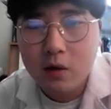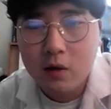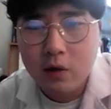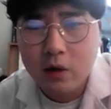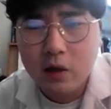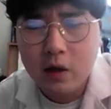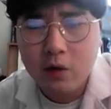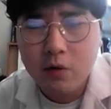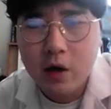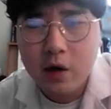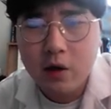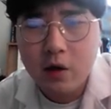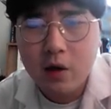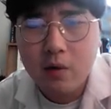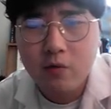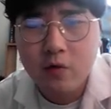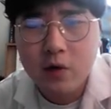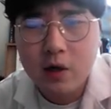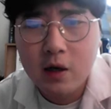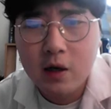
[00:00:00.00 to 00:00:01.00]
굉장히
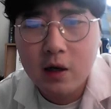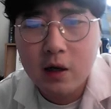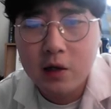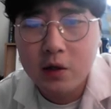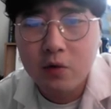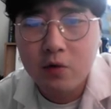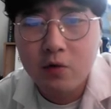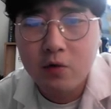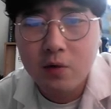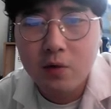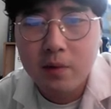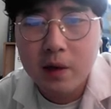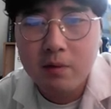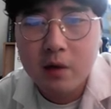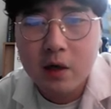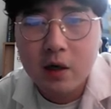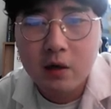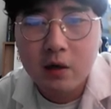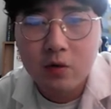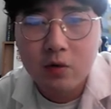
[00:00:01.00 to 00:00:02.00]
화려한 무늬를 가지고 있고
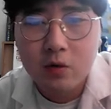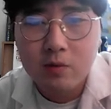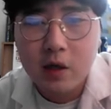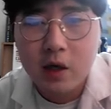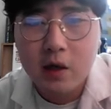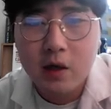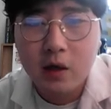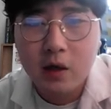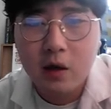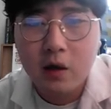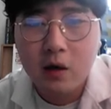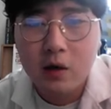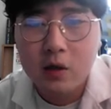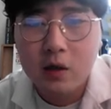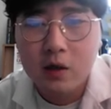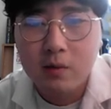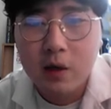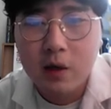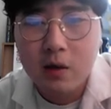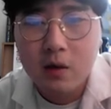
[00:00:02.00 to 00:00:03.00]
매미랑은 조금 다르게
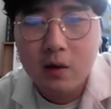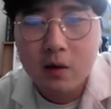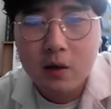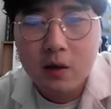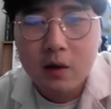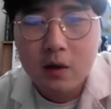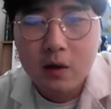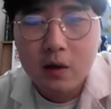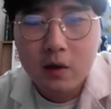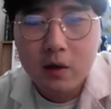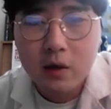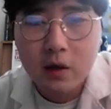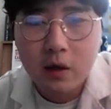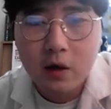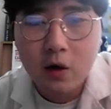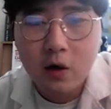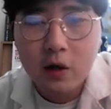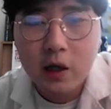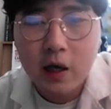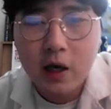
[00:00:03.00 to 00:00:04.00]
생겼지만
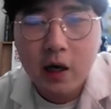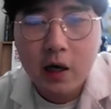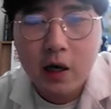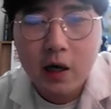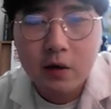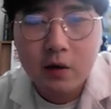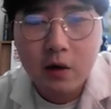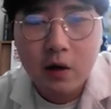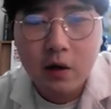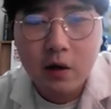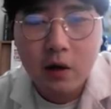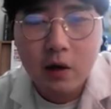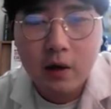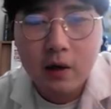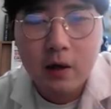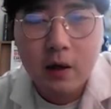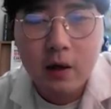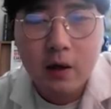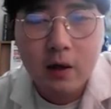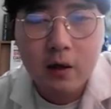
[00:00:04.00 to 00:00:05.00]
열대가
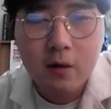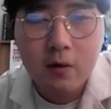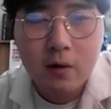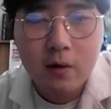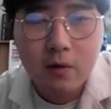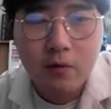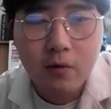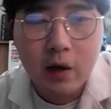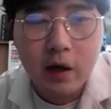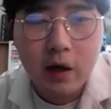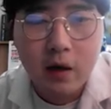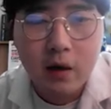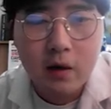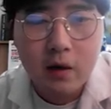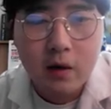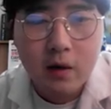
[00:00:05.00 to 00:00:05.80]
들어갔으니까 얘는 외래.